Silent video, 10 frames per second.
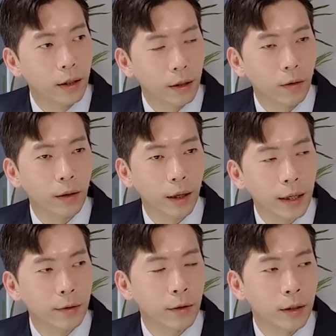그렇게
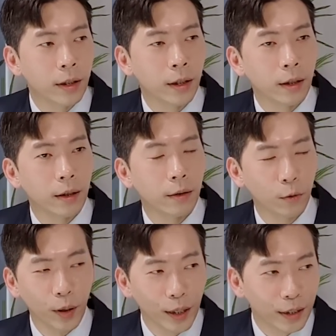해서 이제
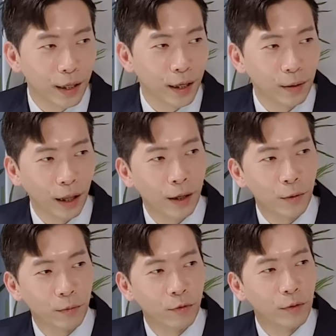쪽팔린데 내가
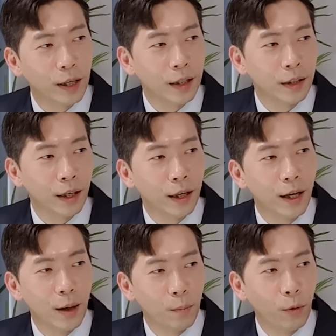좀 누군가한테
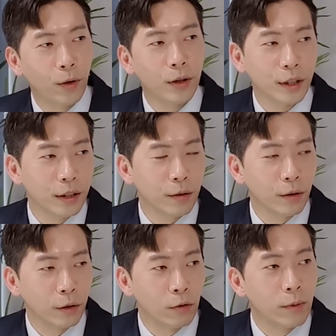보여지는
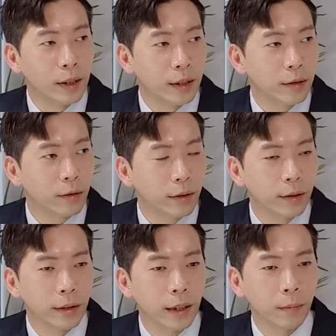거를 너무 많이 신경
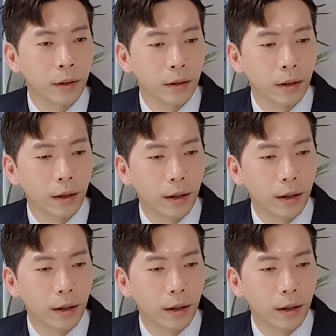쓰는 사람들은